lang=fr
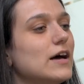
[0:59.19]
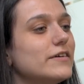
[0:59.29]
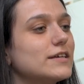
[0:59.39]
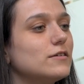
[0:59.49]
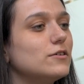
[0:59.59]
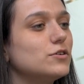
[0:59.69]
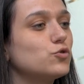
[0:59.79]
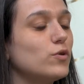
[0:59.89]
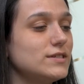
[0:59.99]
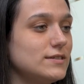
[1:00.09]
avec euh,
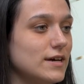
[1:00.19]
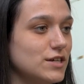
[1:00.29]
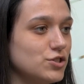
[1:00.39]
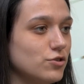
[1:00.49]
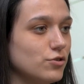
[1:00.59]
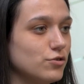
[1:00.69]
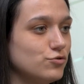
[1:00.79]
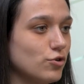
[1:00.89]
trois stages euh,